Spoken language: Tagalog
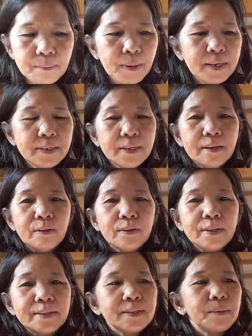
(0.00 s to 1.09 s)
sa blessing
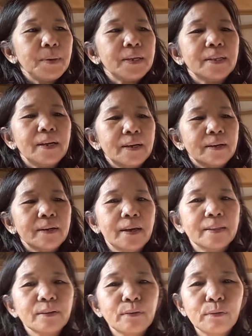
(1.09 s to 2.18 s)
Lord in Samada
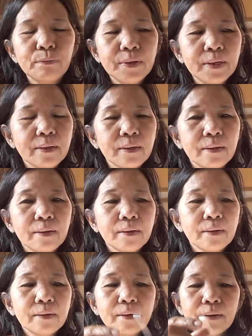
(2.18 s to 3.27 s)
and coffee.
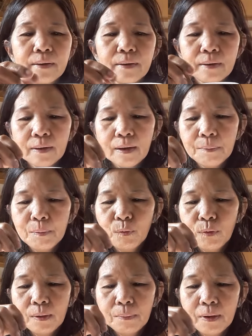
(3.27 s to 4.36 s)
Kape
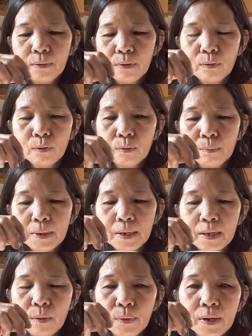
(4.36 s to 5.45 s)
muna bago ako
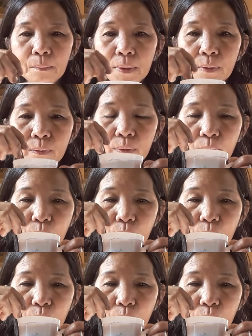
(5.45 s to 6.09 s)
maghiwa ng manok.